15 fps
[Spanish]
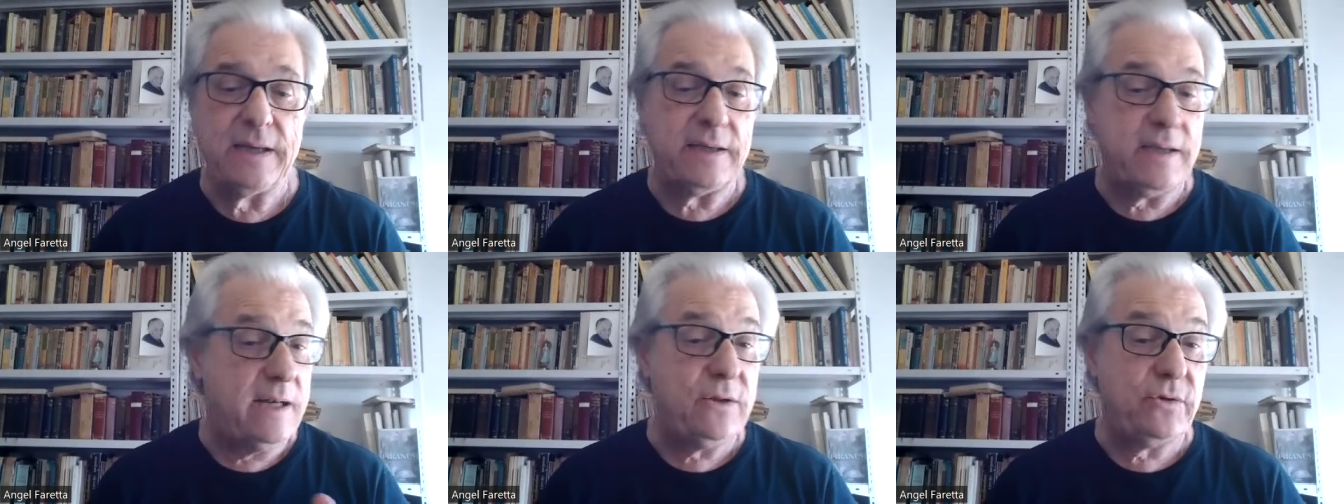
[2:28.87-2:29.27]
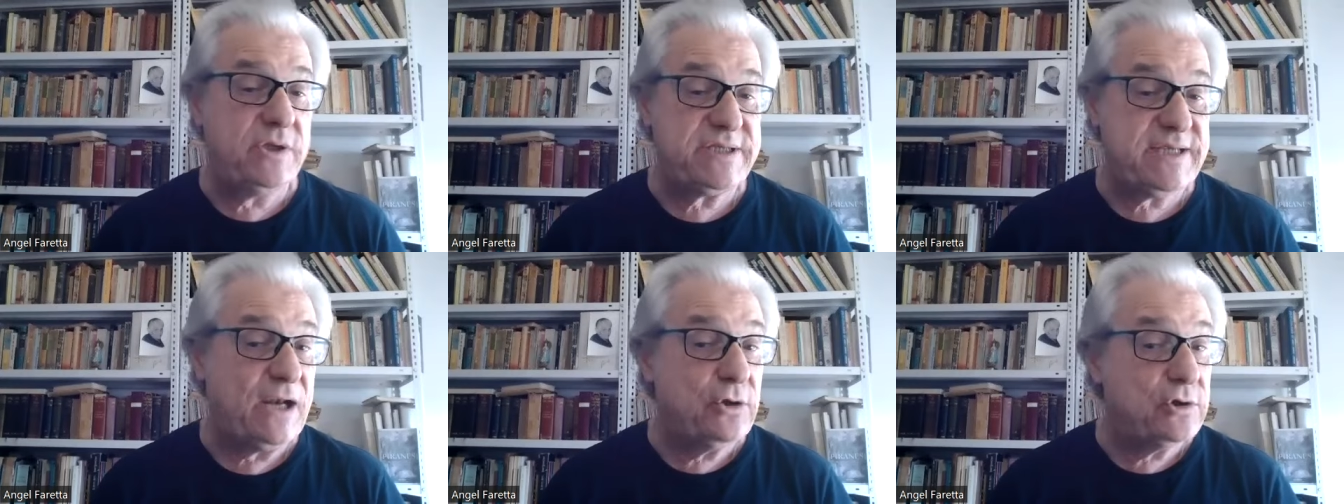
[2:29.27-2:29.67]
y él lo
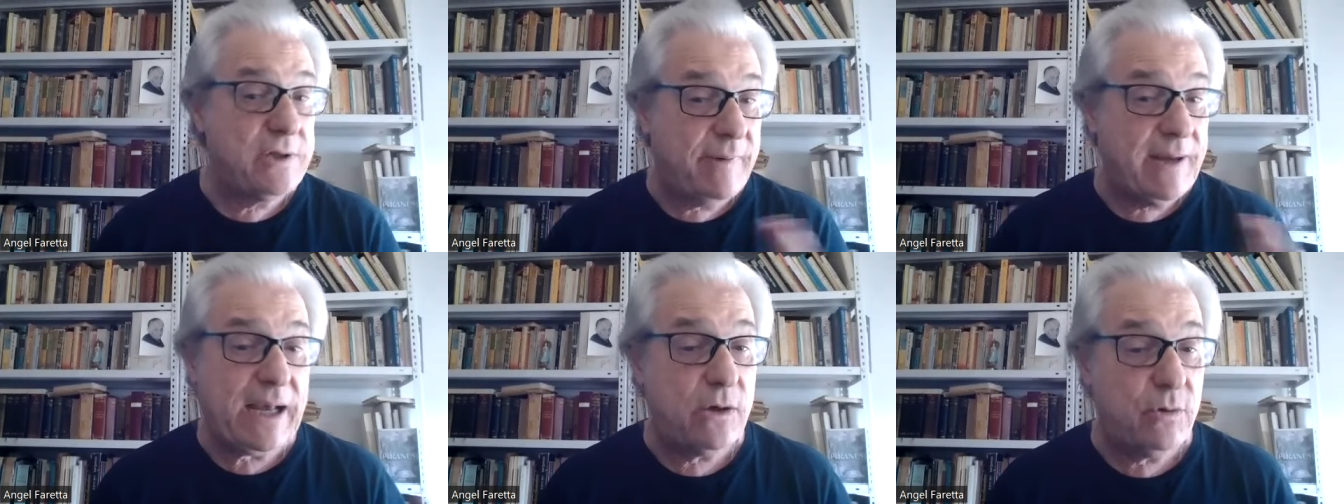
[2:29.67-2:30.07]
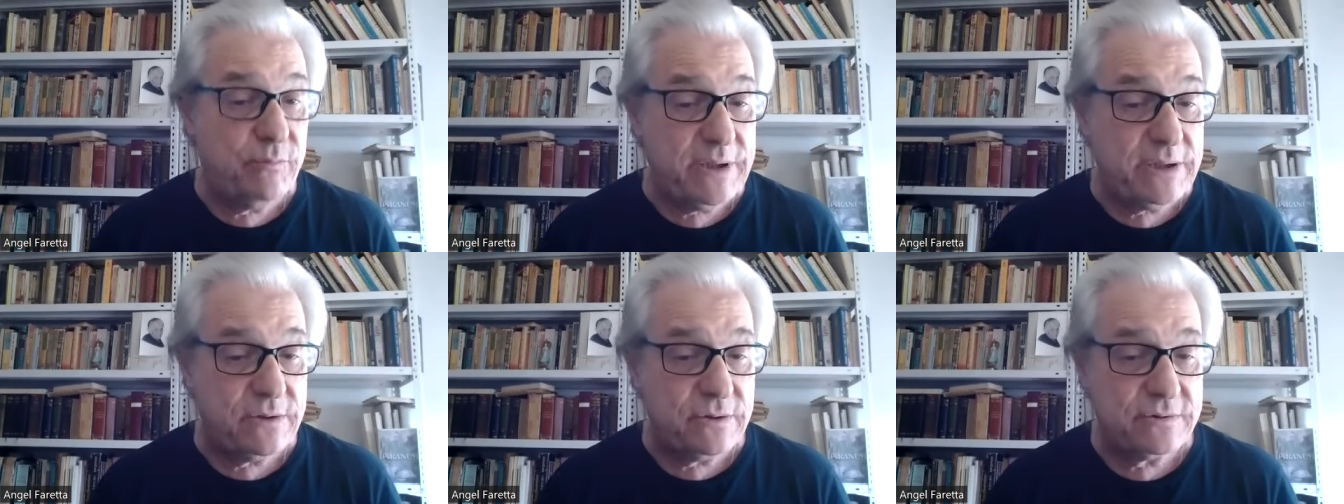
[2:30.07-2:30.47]
dice, no trabaja
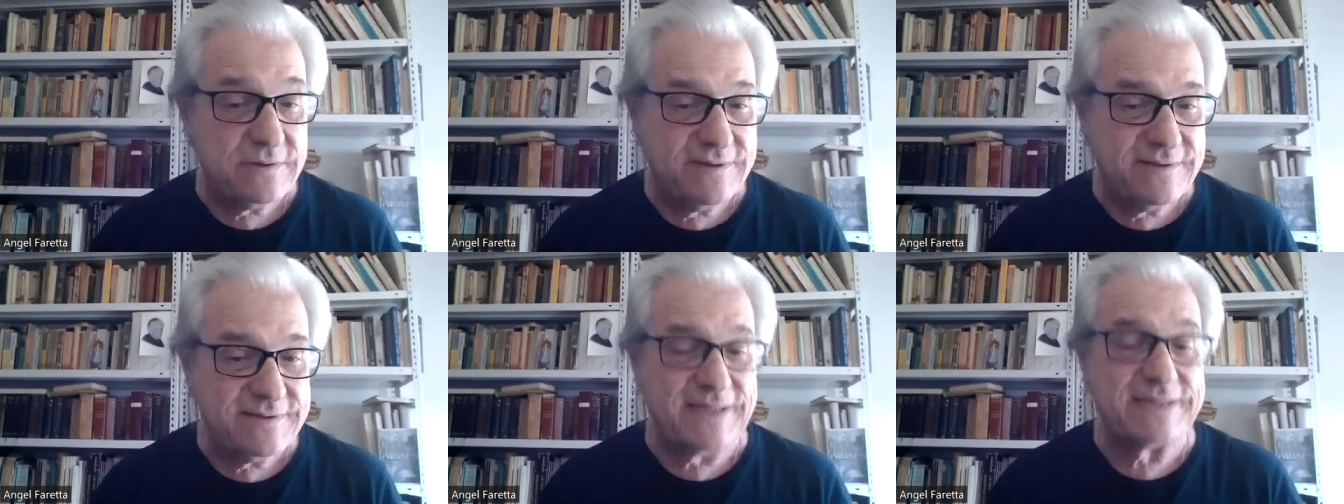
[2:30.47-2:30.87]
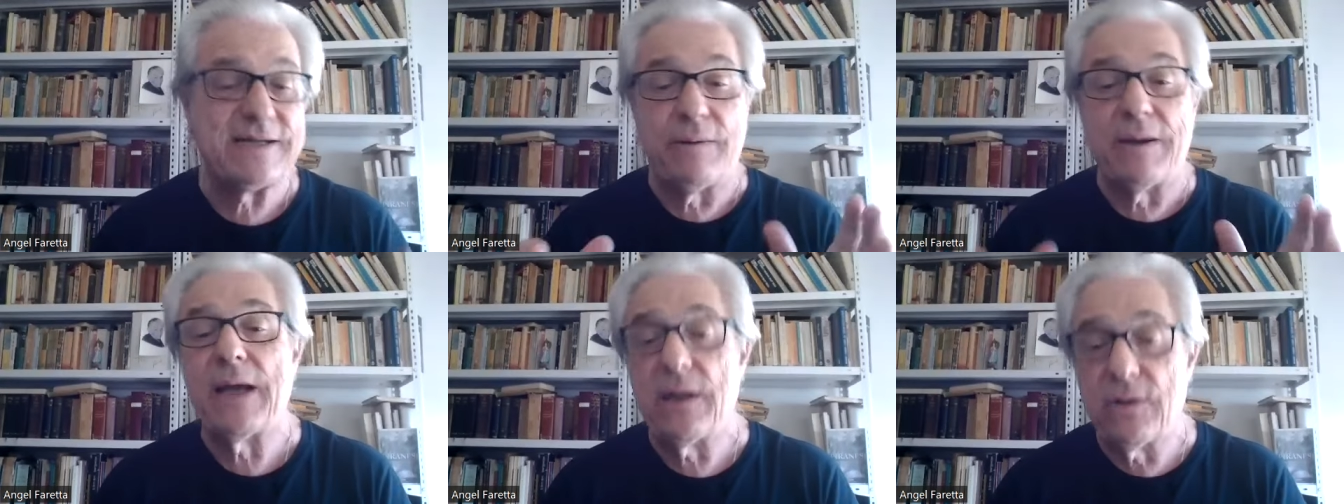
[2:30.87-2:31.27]
con mitos, ya
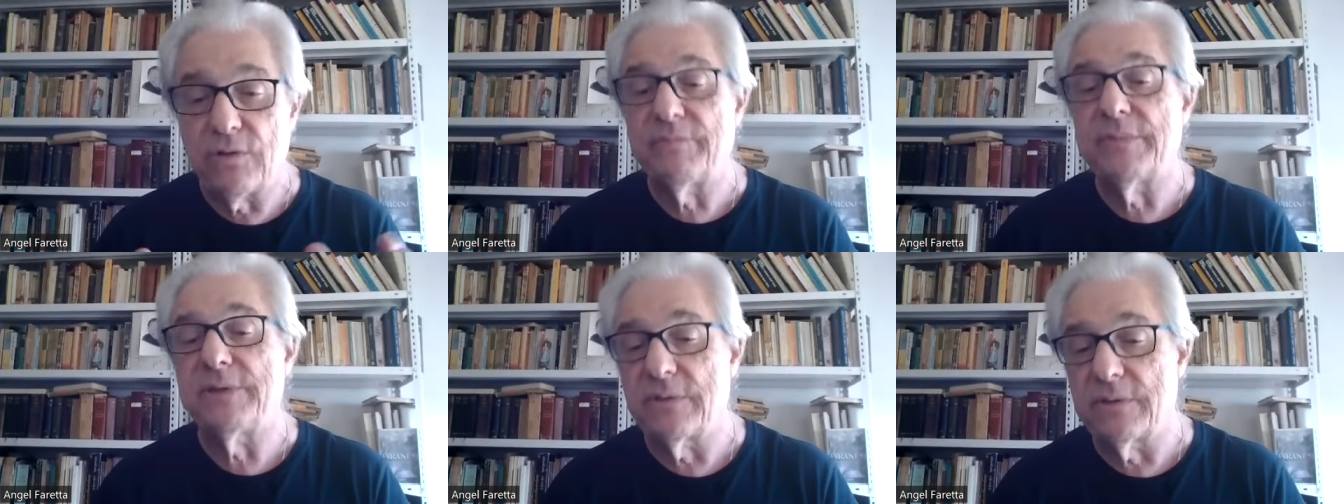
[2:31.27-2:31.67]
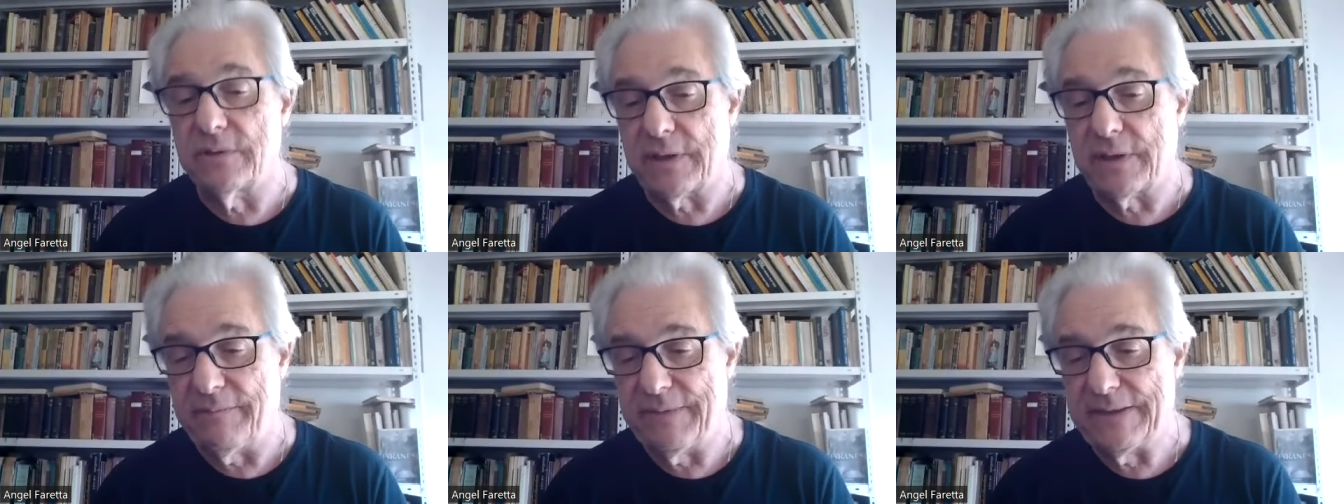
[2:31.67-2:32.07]
trabaja con
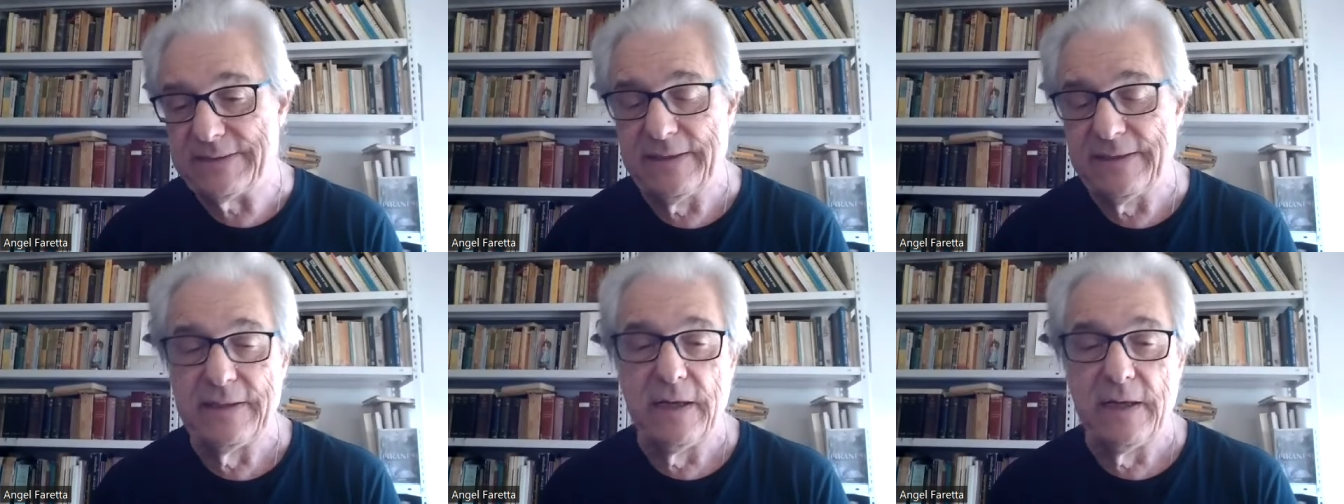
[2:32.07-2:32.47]
mitologemas.